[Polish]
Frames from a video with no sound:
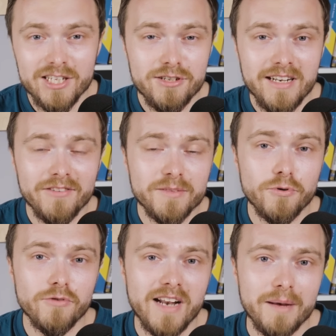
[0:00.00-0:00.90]
Jeśli nawet
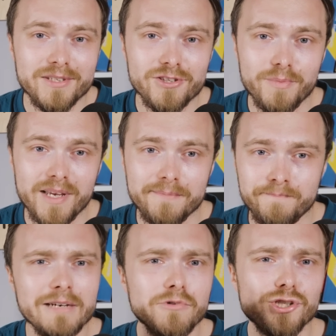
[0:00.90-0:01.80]
porównamy sobie
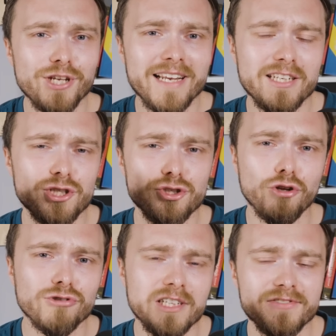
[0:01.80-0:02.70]
cały szereg
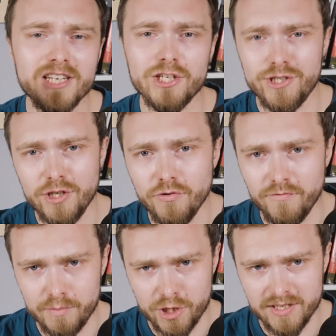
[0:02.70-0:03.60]
istotnych
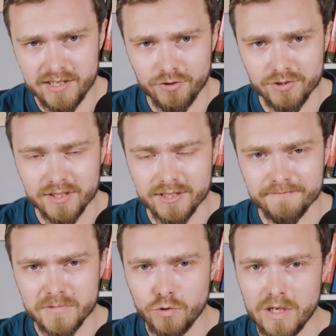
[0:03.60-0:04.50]
wskaźników wyprzedzających,
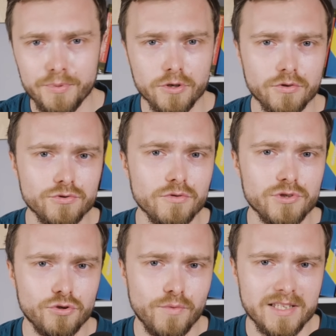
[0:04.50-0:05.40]
które prognozują
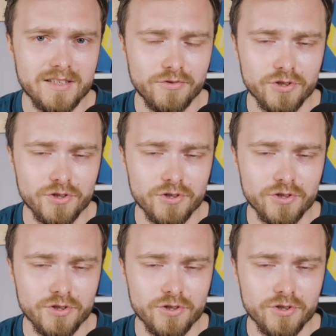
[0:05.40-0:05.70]
sytuację w